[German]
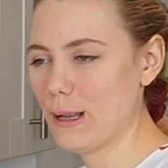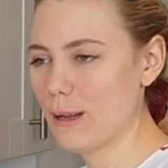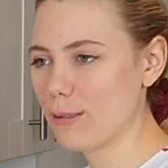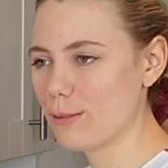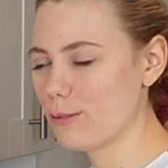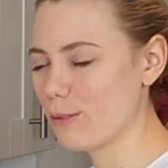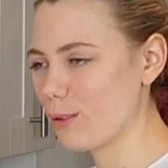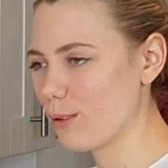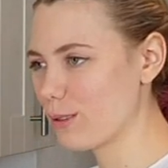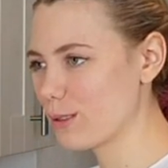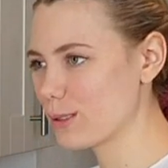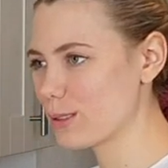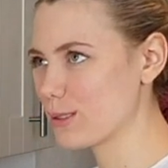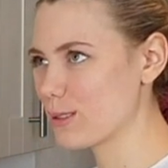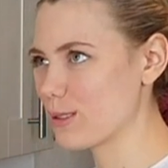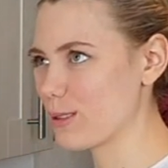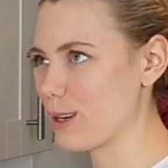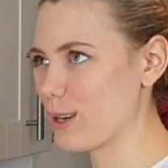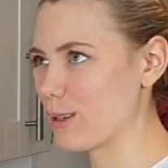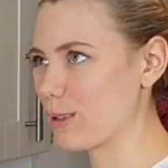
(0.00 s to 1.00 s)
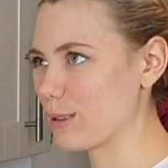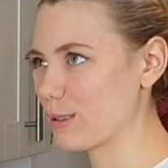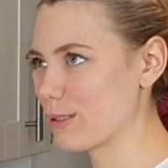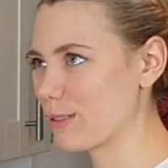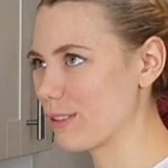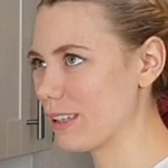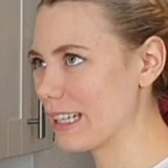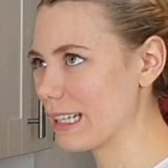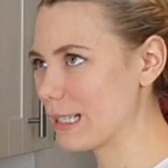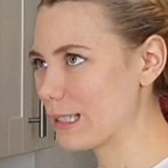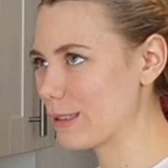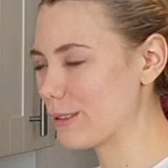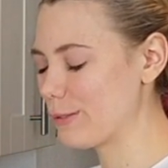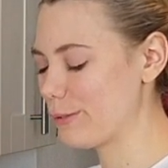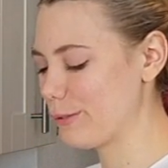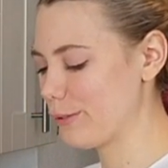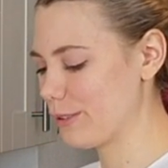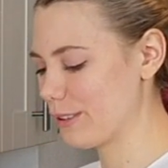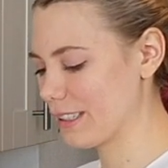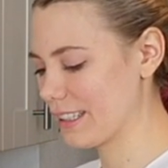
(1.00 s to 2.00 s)
Frust oder Konflikten
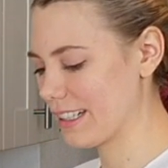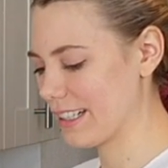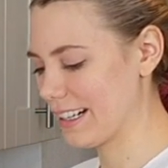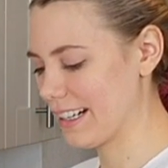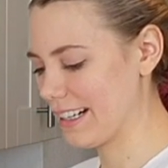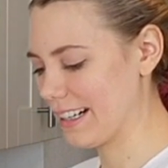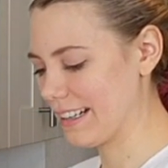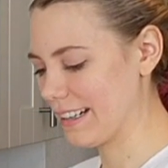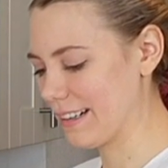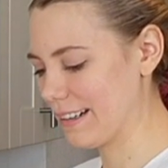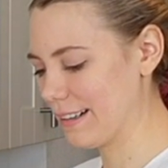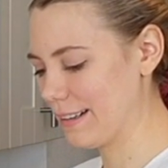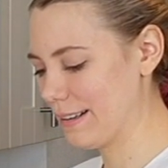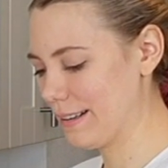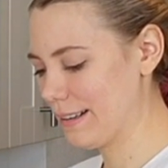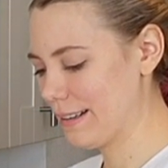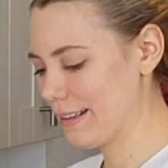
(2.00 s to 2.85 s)
führen kann.